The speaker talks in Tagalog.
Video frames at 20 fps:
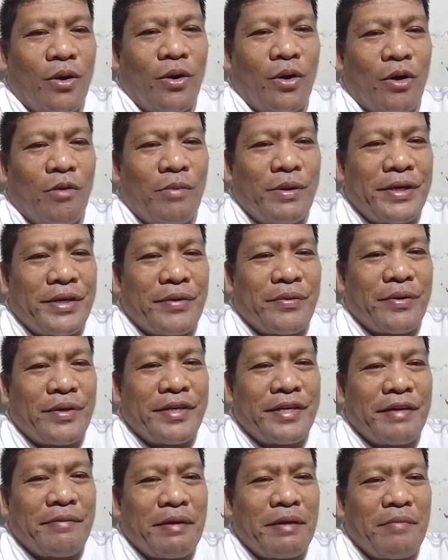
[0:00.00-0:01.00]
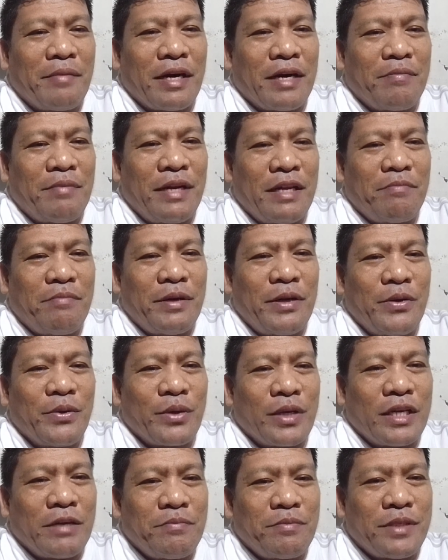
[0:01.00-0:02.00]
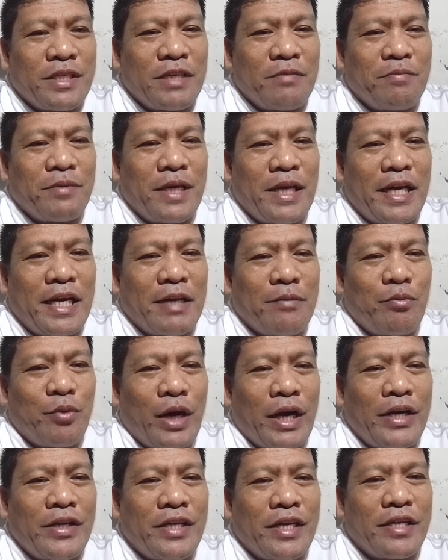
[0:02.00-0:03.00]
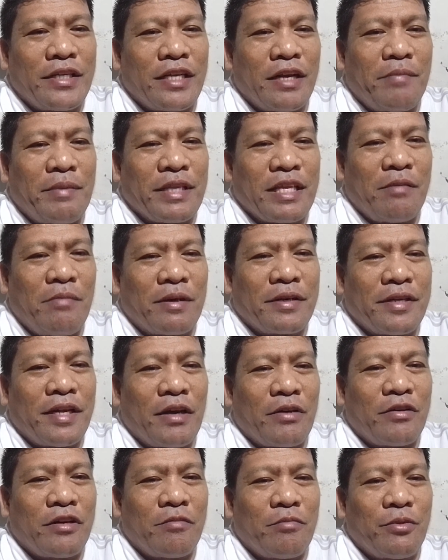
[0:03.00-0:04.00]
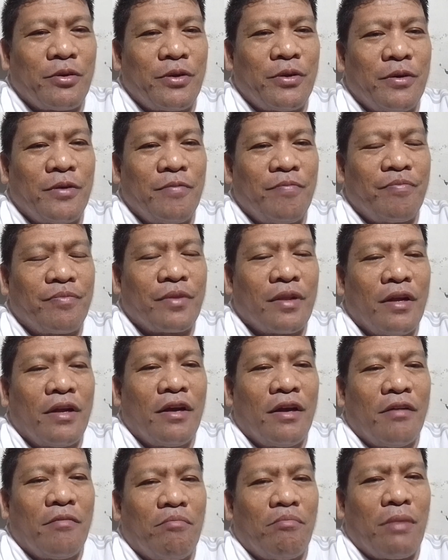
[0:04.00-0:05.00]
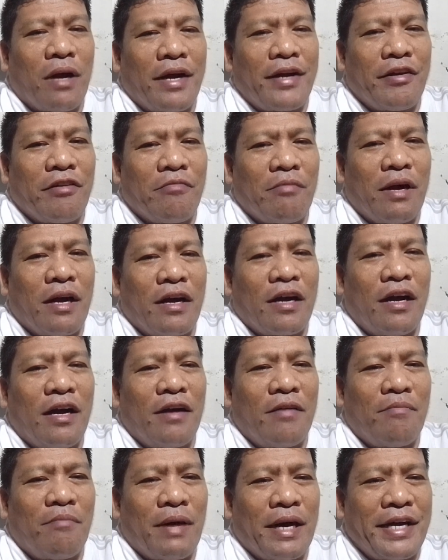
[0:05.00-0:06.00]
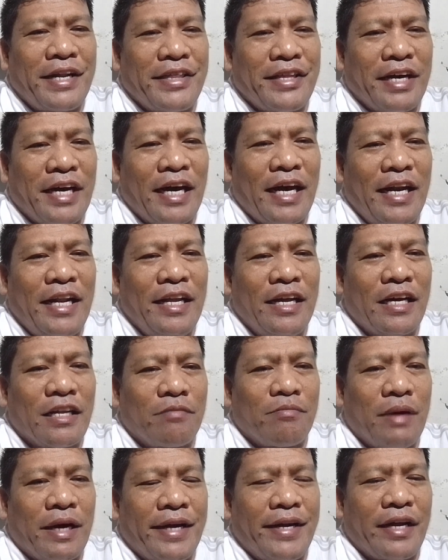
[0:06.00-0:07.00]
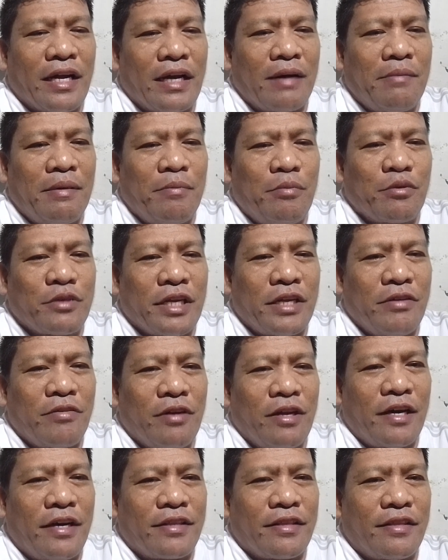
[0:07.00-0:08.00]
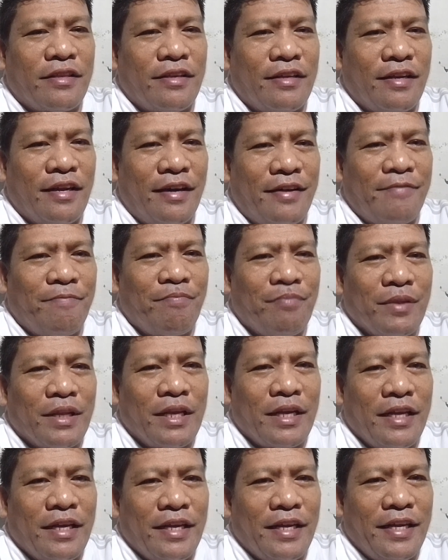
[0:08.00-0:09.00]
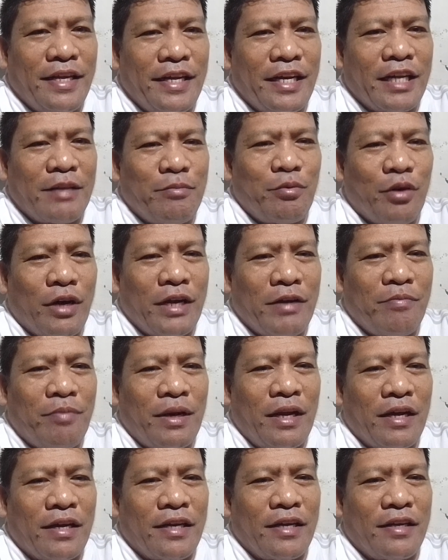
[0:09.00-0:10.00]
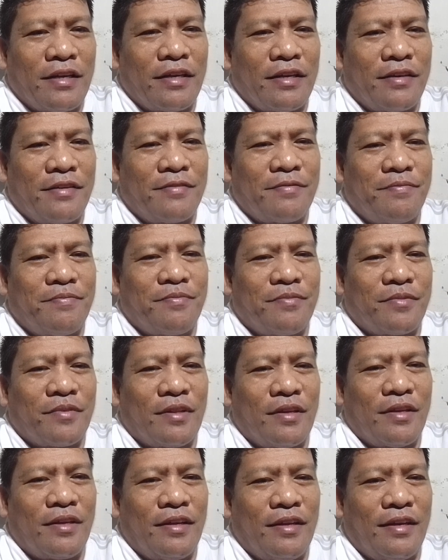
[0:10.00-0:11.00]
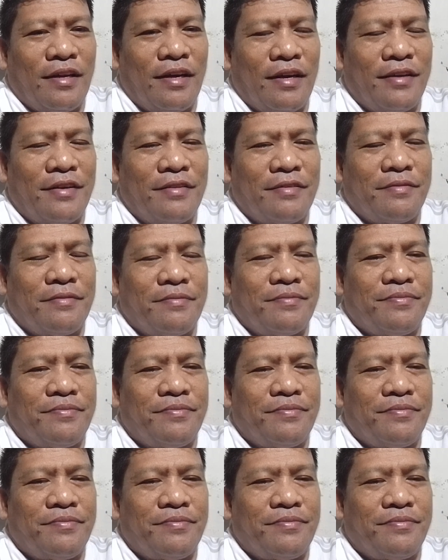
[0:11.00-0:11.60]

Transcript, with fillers: All over the world na may mga Pilipino, keep safe Ingat po kayo dyan sa iba't ibang dako ng mundo Magandang umaga, magandang tanghali at magandang gabi po sa inyong lahat. Yan. Ingat po kayo palagi. Yan.